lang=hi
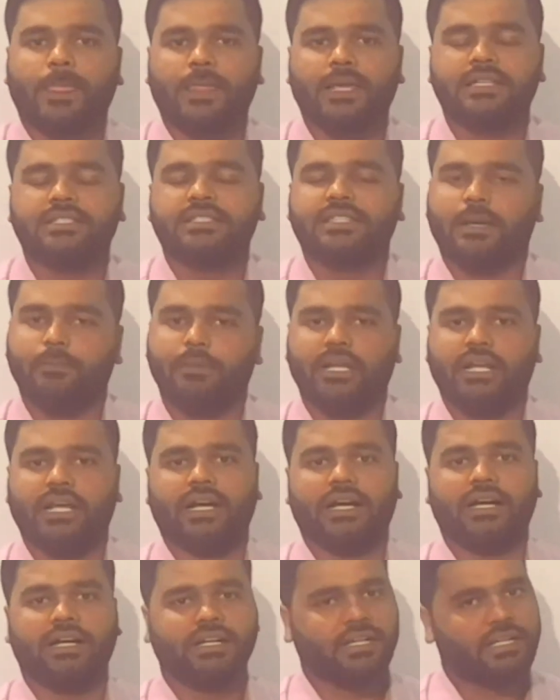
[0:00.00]
हिस्सा
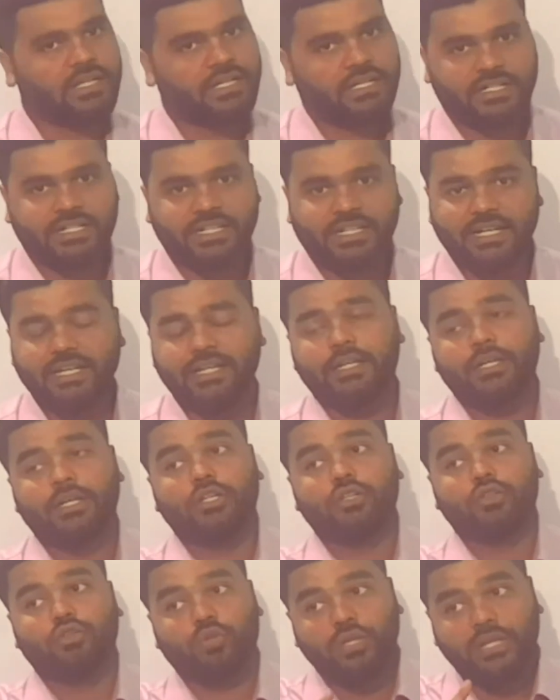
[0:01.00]
मिलेगा ठीक है
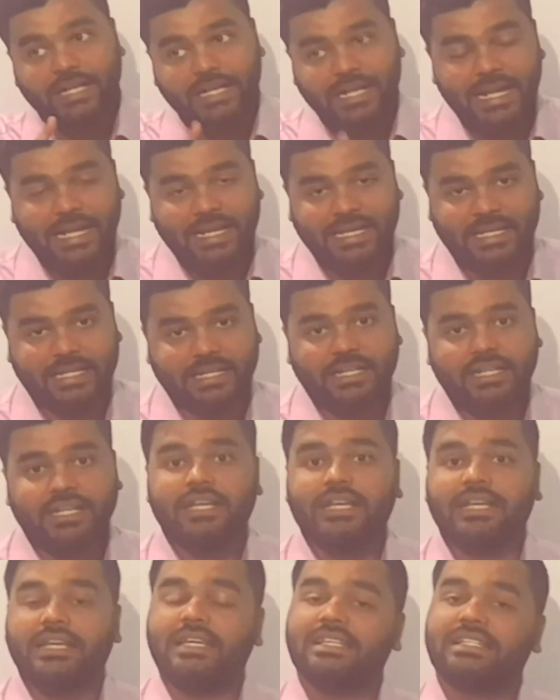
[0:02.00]
तो लेकिन
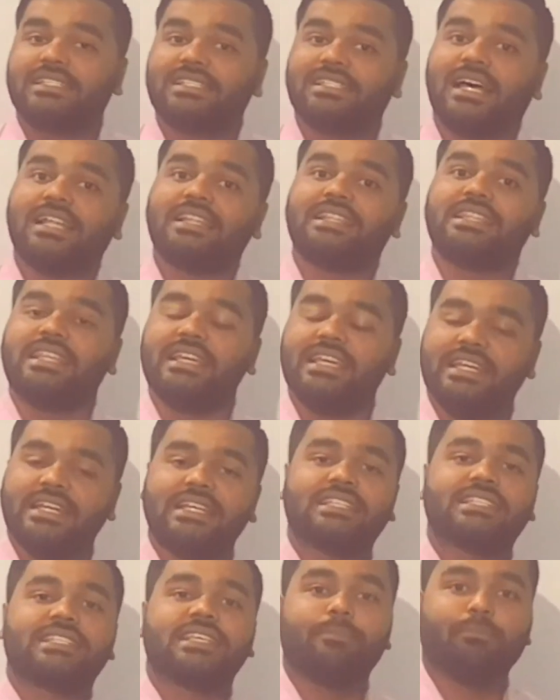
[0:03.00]
हिस्सा
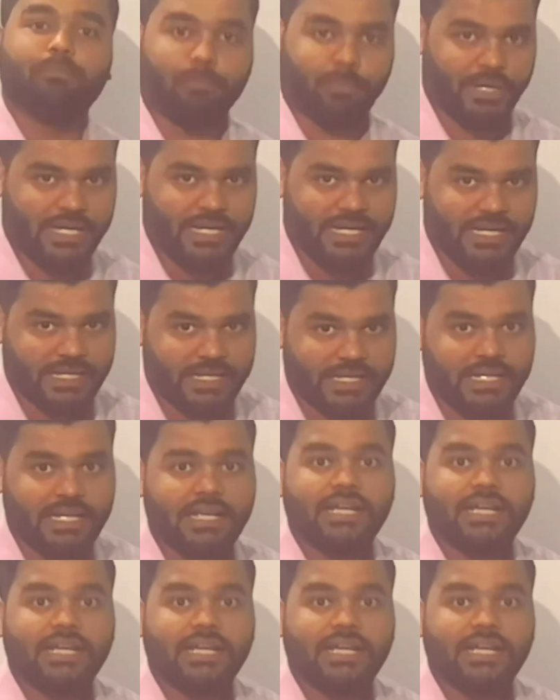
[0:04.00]
देने से पहले